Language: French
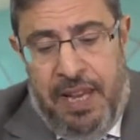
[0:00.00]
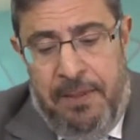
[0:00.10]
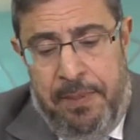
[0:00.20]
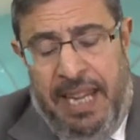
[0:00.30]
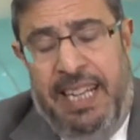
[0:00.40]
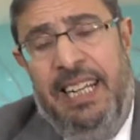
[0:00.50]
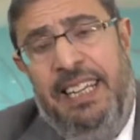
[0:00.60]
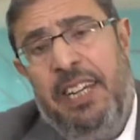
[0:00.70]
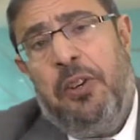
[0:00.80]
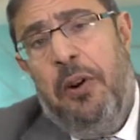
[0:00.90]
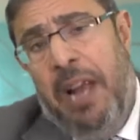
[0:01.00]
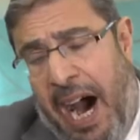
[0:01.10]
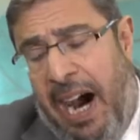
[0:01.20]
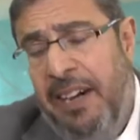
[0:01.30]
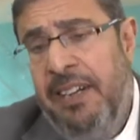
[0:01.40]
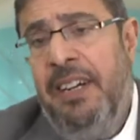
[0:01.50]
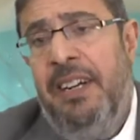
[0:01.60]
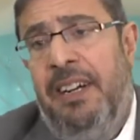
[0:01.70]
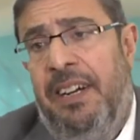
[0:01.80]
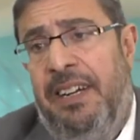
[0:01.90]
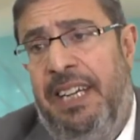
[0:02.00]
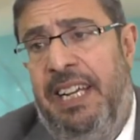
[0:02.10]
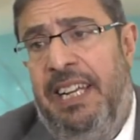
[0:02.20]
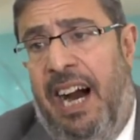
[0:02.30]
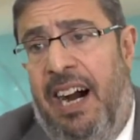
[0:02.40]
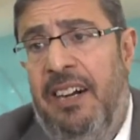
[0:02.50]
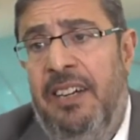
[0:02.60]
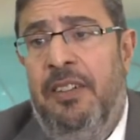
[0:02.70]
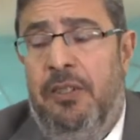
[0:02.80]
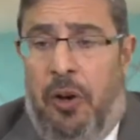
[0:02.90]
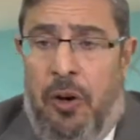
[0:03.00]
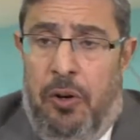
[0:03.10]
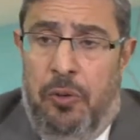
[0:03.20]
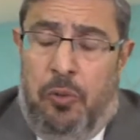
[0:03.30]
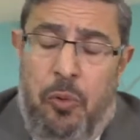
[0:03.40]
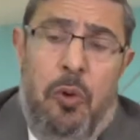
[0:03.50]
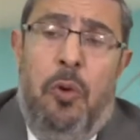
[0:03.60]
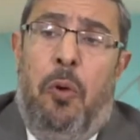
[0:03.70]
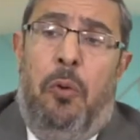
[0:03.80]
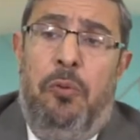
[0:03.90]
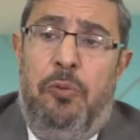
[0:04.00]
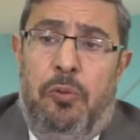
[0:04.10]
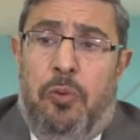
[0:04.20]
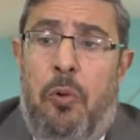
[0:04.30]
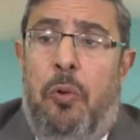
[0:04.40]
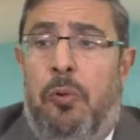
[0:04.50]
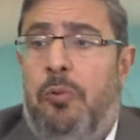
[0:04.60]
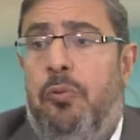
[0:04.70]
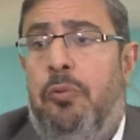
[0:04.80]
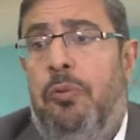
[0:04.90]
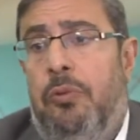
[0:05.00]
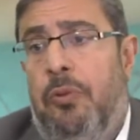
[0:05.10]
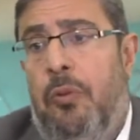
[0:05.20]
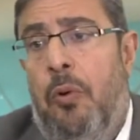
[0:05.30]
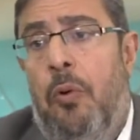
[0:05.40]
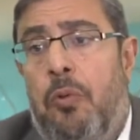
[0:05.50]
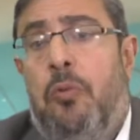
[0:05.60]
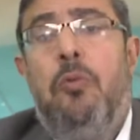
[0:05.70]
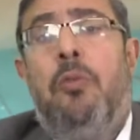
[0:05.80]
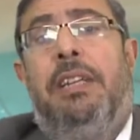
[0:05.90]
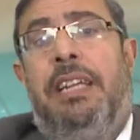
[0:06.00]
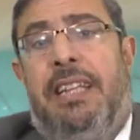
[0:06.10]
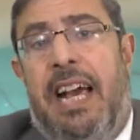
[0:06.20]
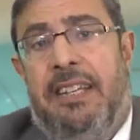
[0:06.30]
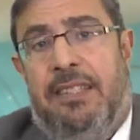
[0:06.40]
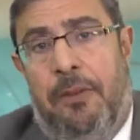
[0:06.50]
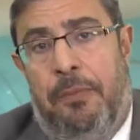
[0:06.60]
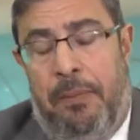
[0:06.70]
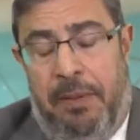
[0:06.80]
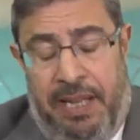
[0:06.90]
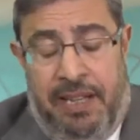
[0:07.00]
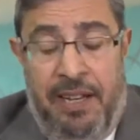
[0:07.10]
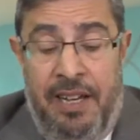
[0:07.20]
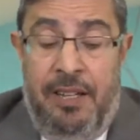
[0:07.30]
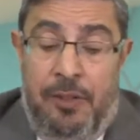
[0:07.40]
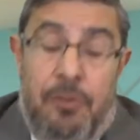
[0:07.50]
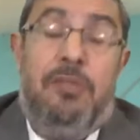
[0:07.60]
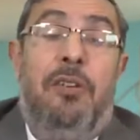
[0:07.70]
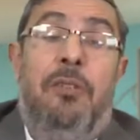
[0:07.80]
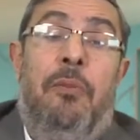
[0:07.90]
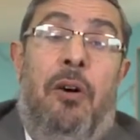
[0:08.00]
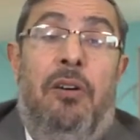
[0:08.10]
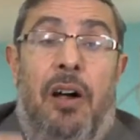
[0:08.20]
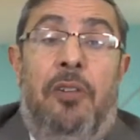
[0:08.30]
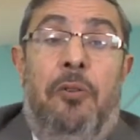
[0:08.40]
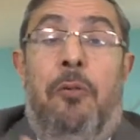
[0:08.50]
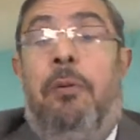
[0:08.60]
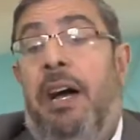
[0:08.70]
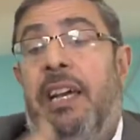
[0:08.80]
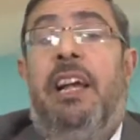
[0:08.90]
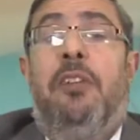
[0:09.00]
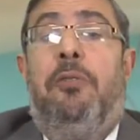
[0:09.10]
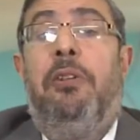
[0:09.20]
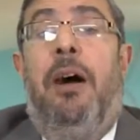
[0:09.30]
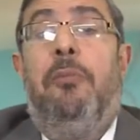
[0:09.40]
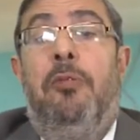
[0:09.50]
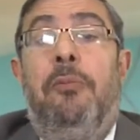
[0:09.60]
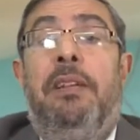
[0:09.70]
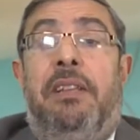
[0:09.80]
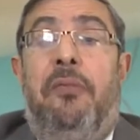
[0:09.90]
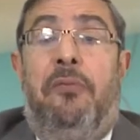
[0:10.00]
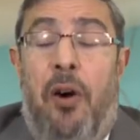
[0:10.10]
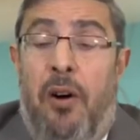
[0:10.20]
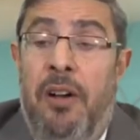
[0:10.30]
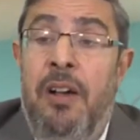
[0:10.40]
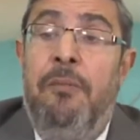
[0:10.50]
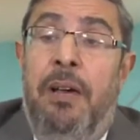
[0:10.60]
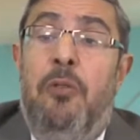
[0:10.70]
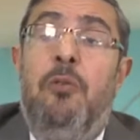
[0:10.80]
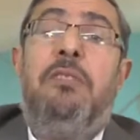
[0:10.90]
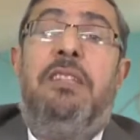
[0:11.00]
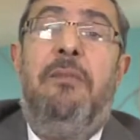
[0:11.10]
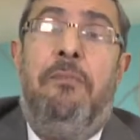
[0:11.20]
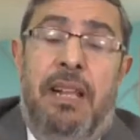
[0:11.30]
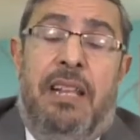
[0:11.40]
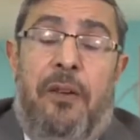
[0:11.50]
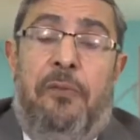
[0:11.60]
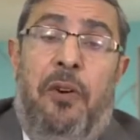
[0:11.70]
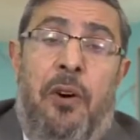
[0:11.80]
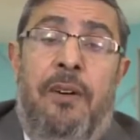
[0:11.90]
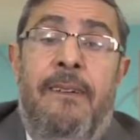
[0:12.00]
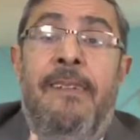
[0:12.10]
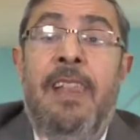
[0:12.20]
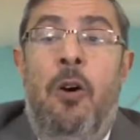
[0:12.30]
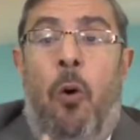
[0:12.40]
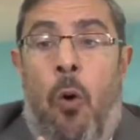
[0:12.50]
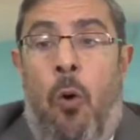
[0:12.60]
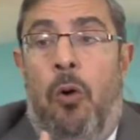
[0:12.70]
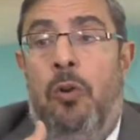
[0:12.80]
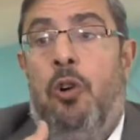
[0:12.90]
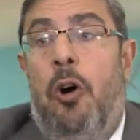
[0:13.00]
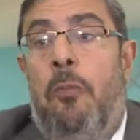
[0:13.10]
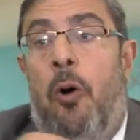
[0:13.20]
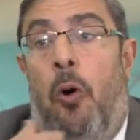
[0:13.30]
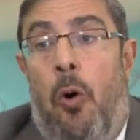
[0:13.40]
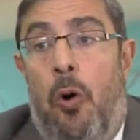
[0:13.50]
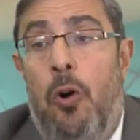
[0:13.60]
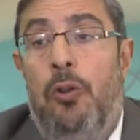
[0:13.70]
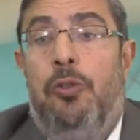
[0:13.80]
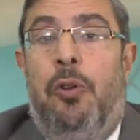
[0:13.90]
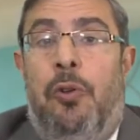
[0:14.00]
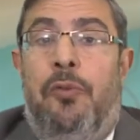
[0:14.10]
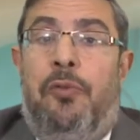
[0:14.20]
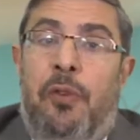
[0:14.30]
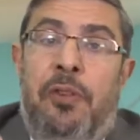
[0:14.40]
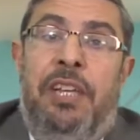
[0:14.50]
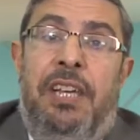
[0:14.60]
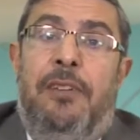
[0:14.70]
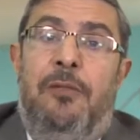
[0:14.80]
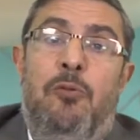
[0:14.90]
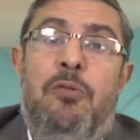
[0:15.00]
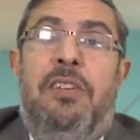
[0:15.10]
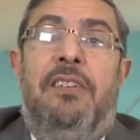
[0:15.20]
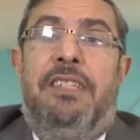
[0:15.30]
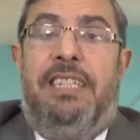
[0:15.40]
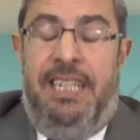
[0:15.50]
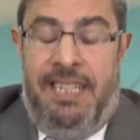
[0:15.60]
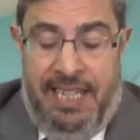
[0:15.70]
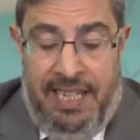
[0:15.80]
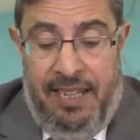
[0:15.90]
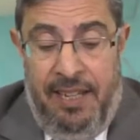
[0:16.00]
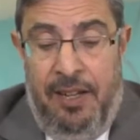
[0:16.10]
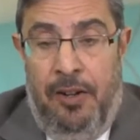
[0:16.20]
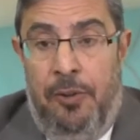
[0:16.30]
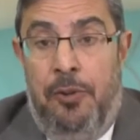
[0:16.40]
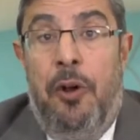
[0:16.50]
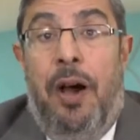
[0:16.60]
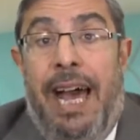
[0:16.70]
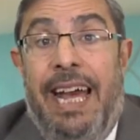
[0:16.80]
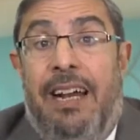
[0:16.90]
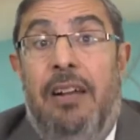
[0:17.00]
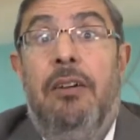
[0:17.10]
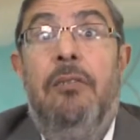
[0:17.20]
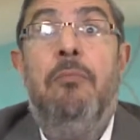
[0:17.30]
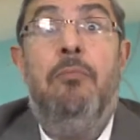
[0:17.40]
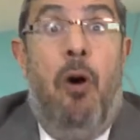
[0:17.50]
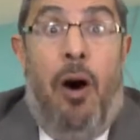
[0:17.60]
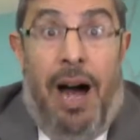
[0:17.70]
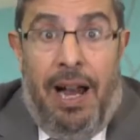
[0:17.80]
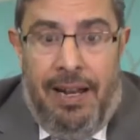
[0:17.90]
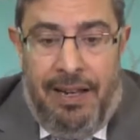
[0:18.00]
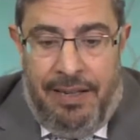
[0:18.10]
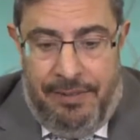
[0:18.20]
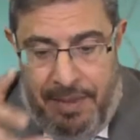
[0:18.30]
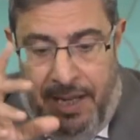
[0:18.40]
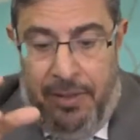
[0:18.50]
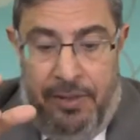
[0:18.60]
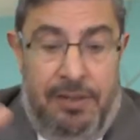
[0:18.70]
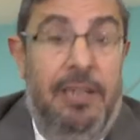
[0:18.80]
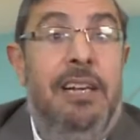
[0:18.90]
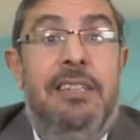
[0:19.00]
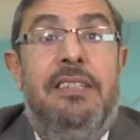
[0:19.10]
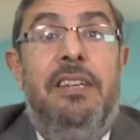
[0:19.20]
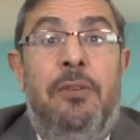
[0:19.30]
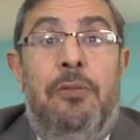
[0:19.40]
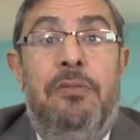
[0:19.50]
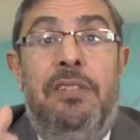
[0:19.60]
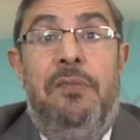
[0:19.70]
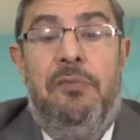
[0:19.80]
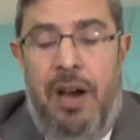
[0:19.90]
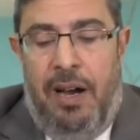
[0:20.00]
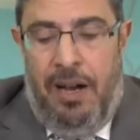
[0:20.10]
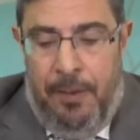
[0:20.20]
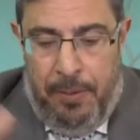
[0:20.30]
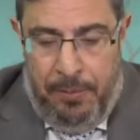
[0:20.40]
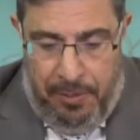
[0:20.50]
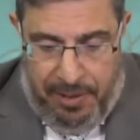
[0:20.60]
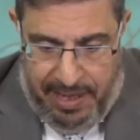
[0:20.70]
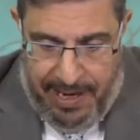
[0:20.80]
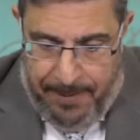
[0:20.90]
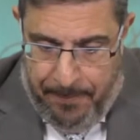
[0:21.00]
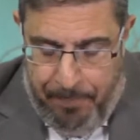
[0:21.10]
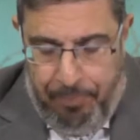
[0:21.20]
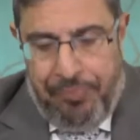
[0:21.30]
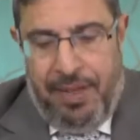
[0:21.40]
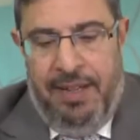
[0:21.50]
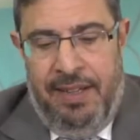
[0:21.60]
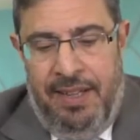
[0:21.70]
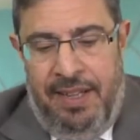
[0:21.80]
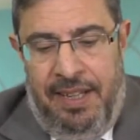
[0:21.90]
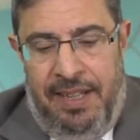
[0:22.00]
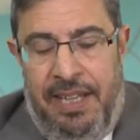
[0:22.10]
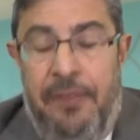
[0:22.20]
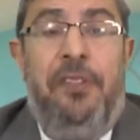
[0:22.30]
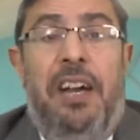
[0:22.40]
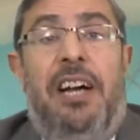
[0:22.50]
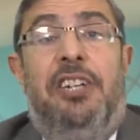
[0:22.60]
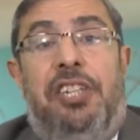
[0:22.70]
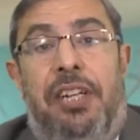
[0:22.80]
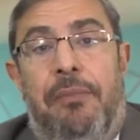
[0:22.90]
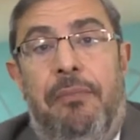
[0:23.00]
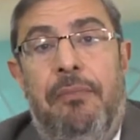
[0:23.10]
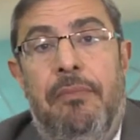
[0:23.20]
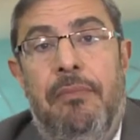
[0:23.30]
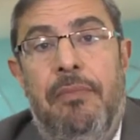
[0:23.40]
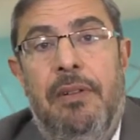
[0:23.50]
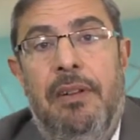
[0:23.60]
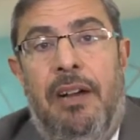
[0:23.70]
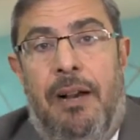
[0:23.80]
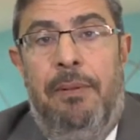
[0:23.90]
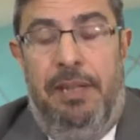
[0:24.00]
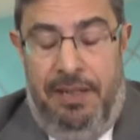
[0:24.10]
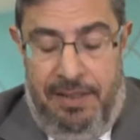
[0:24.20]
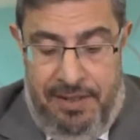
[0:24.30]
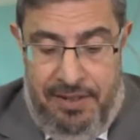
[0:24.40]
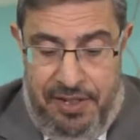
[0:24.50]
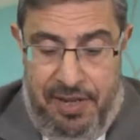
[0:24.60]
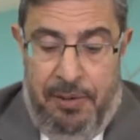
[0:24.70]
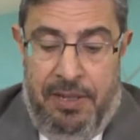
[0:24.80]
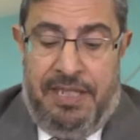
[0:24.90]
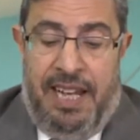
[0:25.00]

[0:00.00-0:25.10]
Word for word: eh bien, il dit que là, euh, il y a dans tout le long, tout au long, euh, au long cours des textes bibliques, non seulement un nombre incalculable de métaphores, mais où ces métaphores ont comme rôle de venir nous enseigner une règle morale. Alors essayons d'y voir un peu plus clair. Les Rabbi euh, Shimon